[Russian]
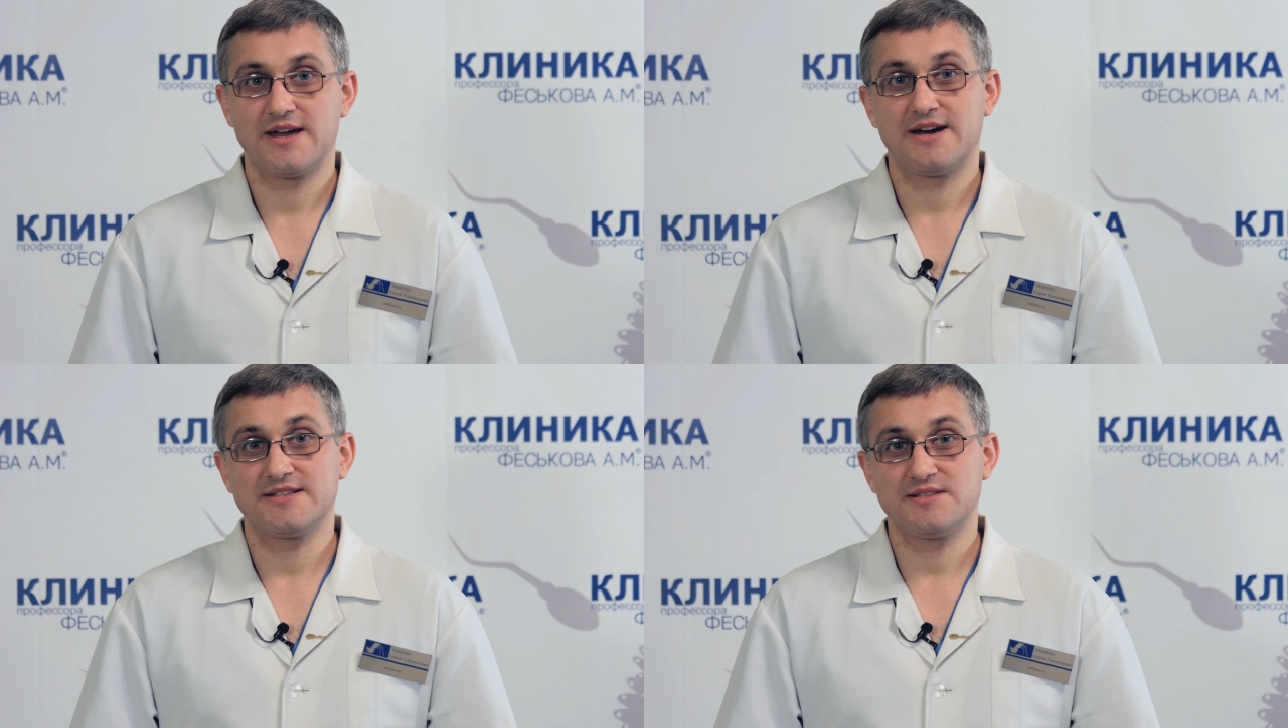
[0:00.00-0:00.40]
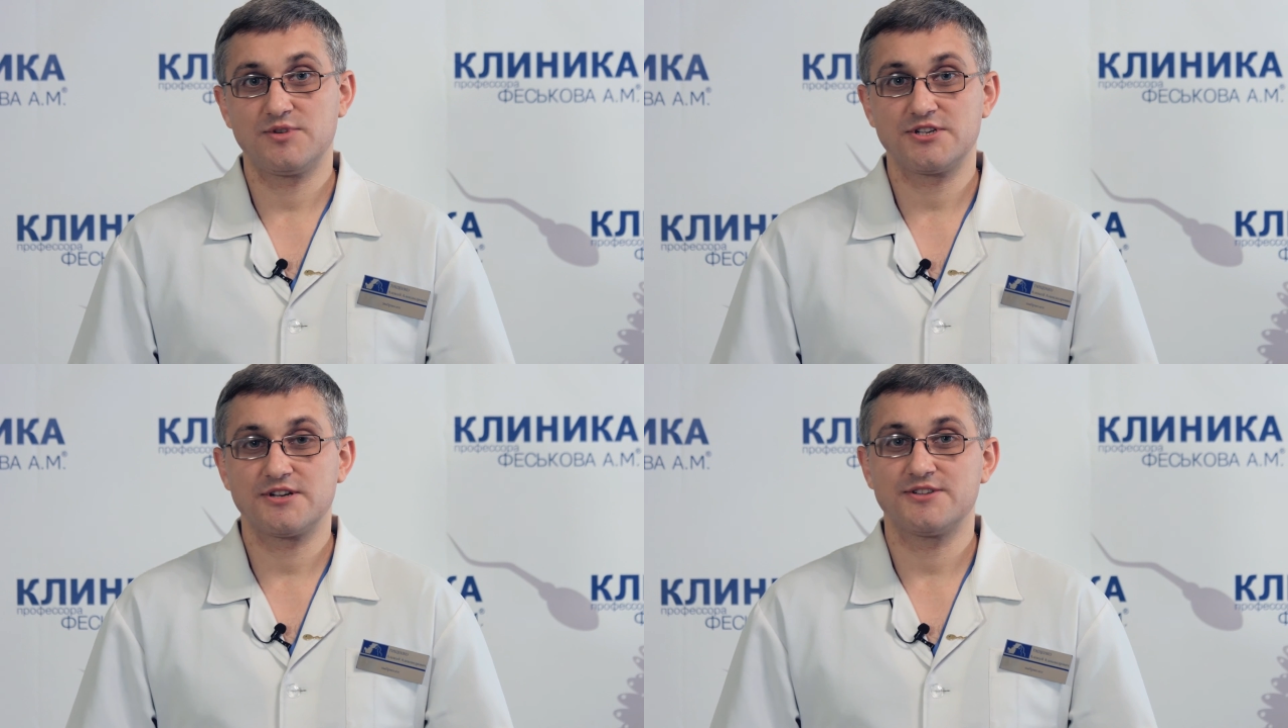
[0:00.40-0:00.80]
От
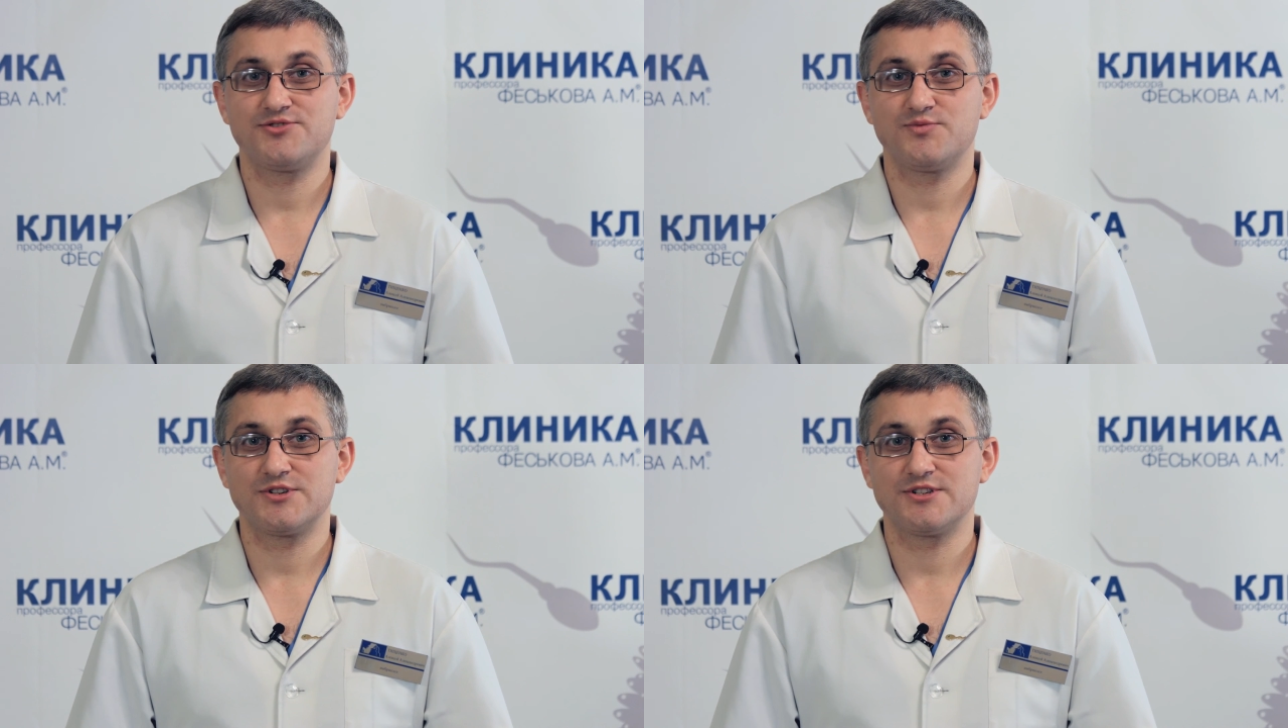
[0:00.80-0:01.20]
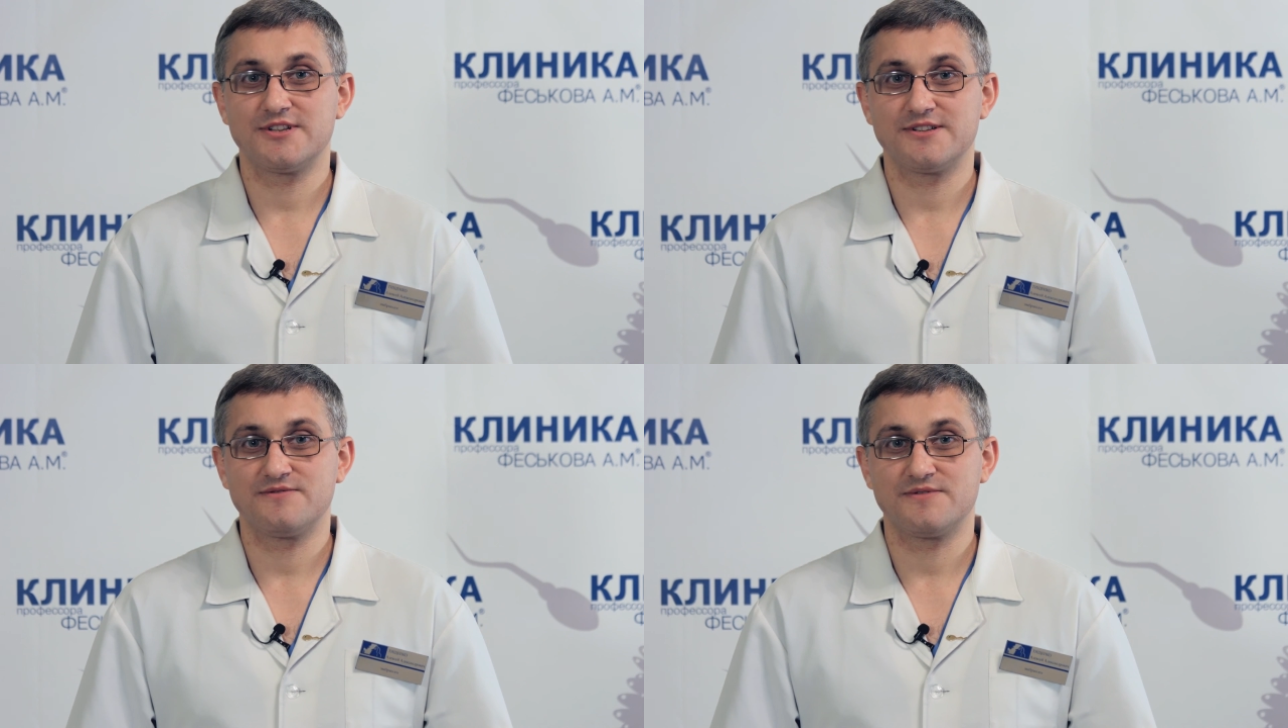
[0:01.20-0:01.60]
себя же хочу
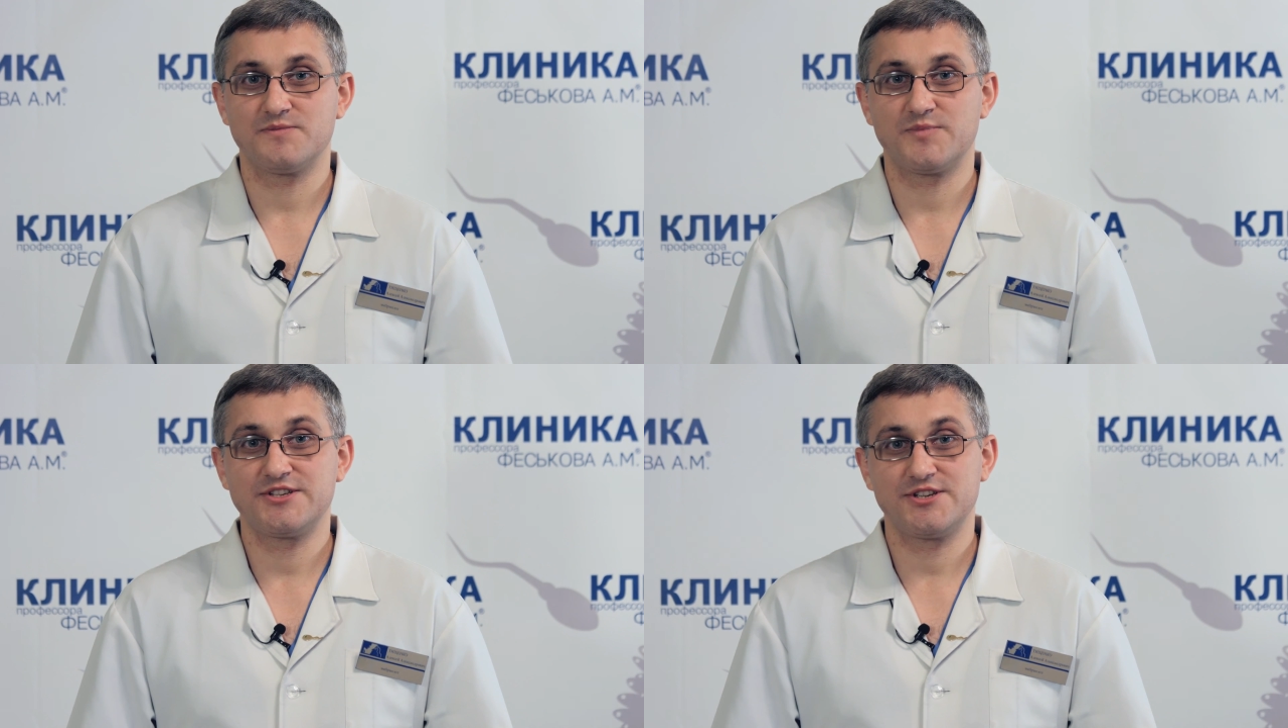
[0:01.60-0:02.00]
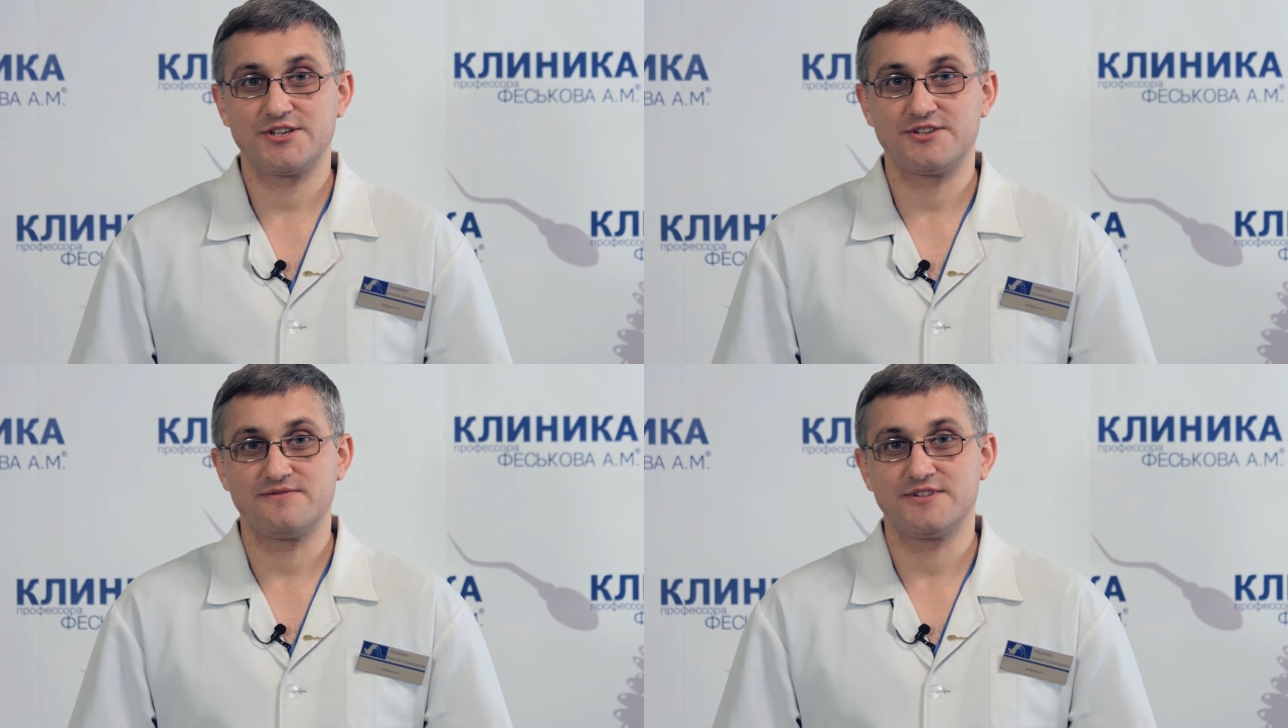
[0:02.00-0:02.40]
пожелать вам
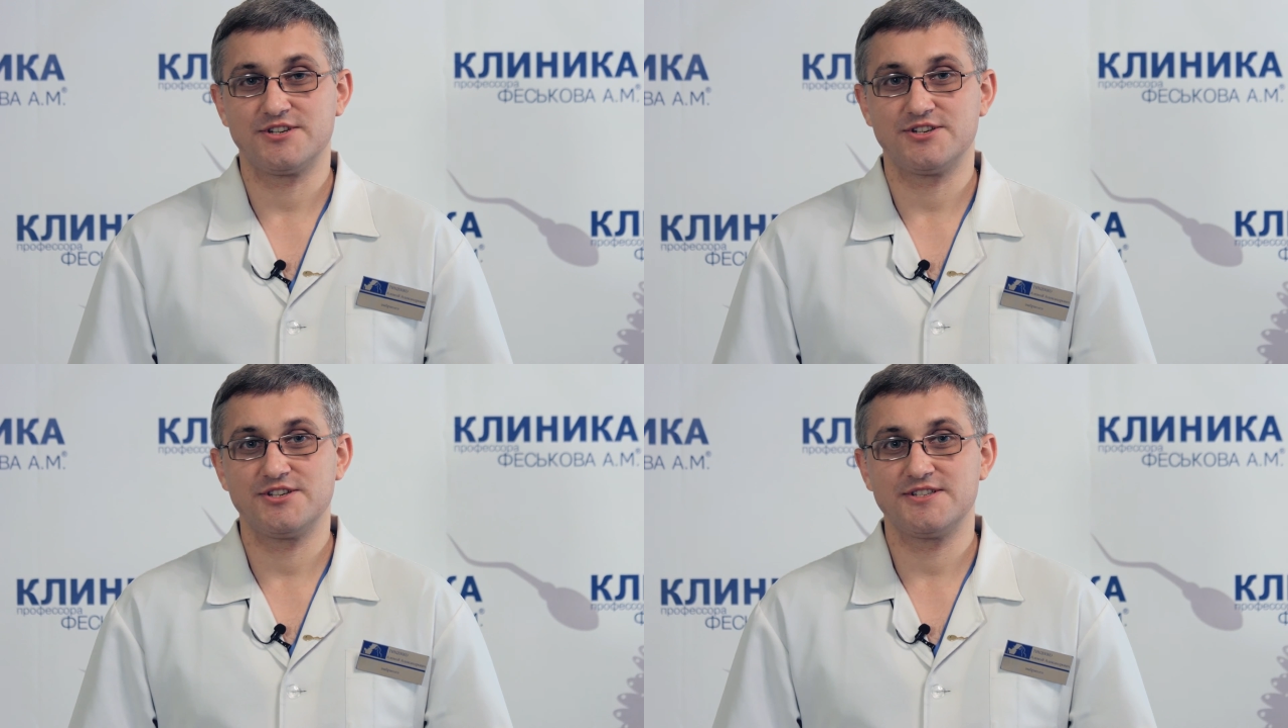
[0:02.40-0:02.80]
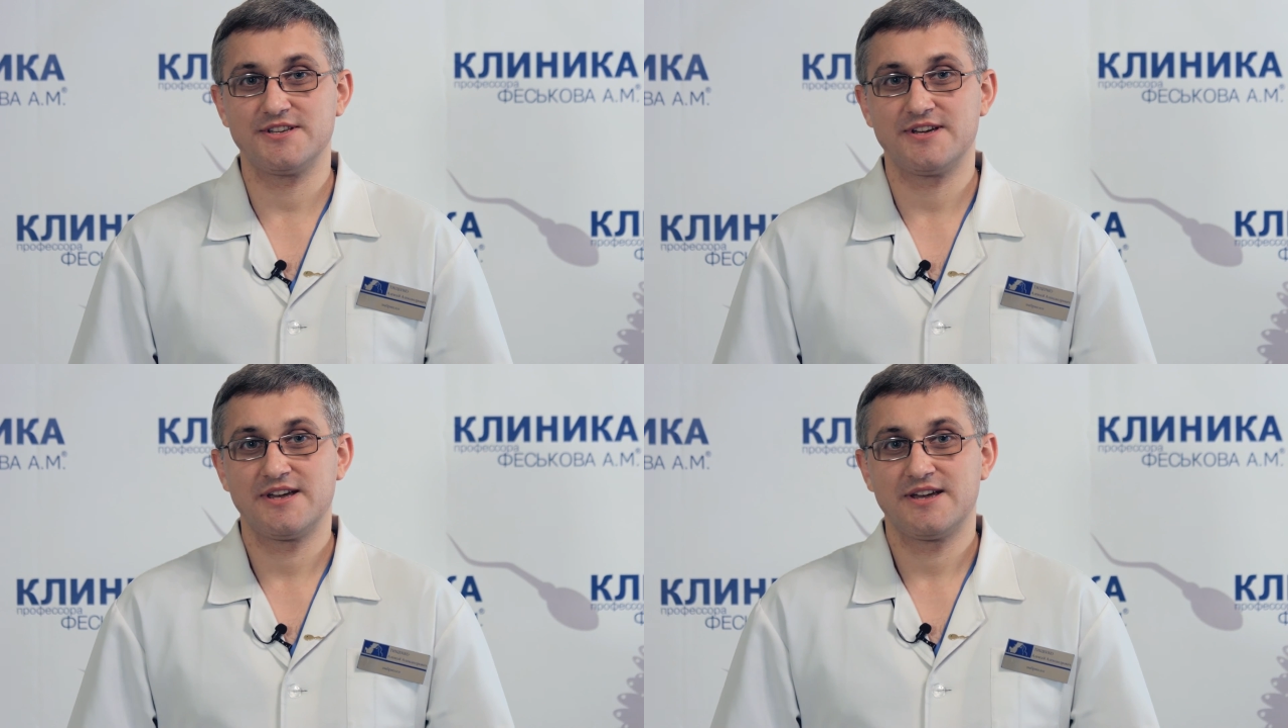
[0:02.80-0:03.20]
почаще в вашей жизни